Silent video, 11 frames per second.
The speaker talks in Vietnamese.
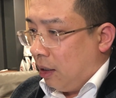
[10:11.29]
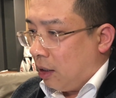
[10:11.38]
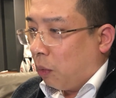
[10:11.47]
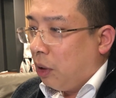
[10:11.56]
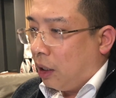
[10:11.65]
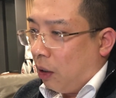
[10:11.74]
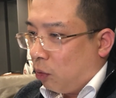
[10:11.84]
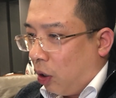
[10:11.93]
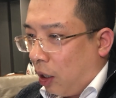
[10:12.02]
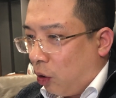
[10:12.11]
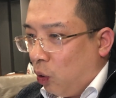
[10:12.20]
giống như kiểu
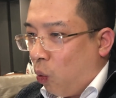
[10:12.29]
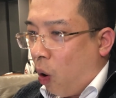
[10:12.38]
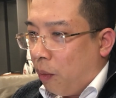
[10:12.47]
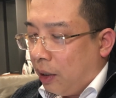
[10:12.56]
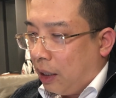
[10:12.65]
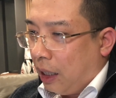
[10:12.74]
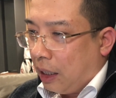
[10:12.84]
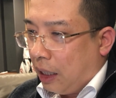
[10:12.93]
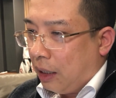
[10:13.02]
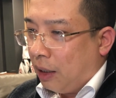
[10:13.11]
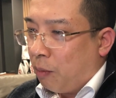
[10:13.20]
tôi hay nói đùa với cả,
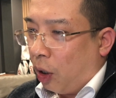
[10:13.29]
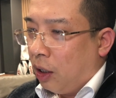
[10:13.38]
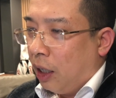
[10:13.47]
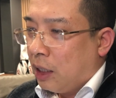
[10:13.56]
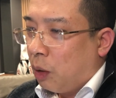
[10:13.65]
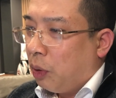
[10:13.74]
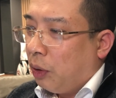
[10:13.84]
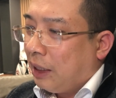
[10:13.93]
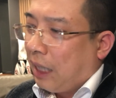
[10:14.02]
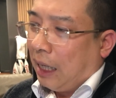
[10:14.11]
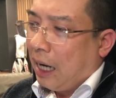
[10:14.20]
cả mọi người là giống kiểu
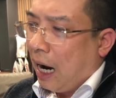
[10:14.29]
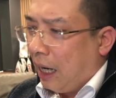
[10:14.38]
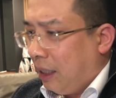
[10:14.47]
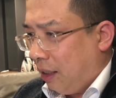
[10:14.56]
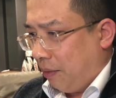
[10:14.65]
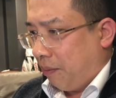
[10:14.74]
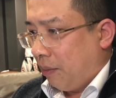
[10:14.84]
đi tán gái ấy.